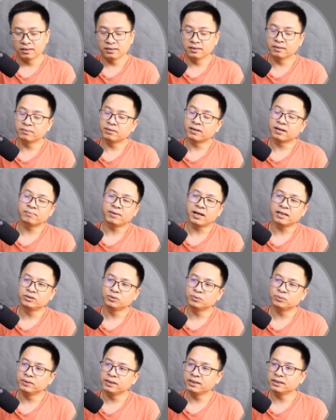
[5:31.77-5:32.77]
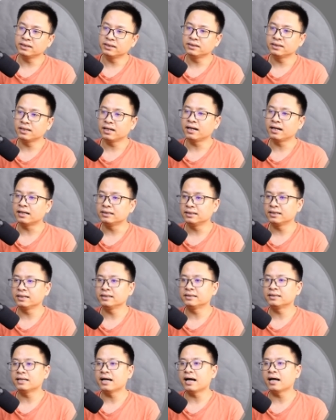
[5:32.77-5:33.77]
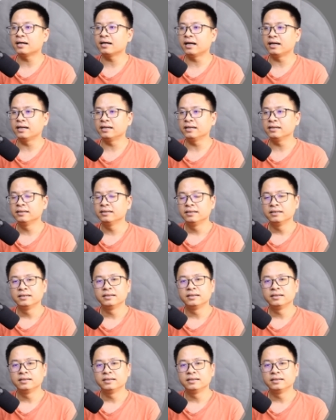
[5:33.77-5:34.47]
Nhưng mà các bạn chú ý nhé, tất cả những cái tag này ấy,